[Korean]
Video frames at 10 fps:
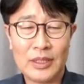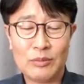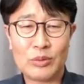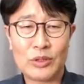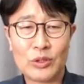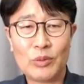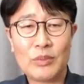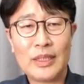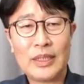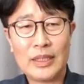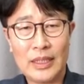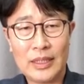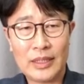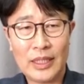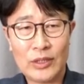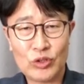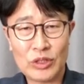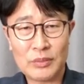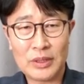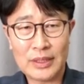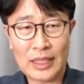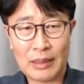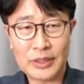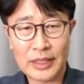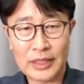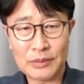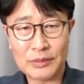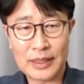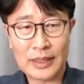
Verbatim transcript: 이 부분을 좀 이해를 해주시면 감사하겠습니다.